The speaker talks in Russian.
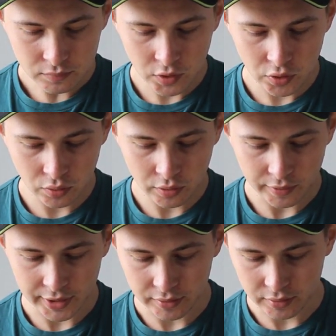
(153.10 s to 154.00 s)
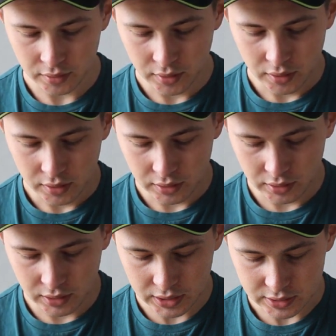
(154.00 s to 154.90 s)
Ukraine.
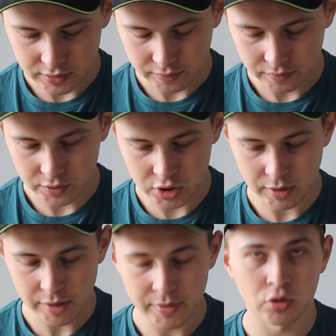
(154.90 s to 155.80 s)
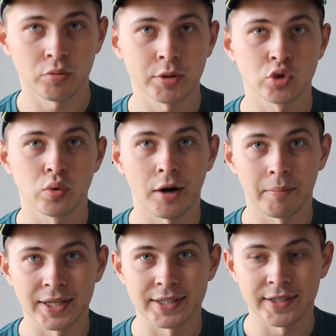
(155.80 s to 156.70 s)
Есть. Нажимаем на кнопочку
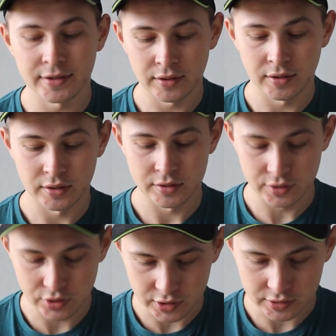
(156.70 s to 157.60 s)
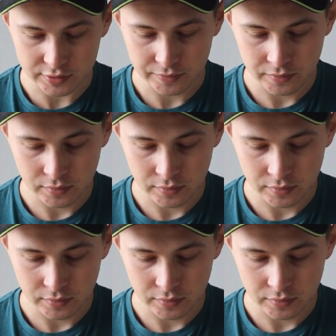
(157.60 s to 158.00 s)
«Оплатить сейчас».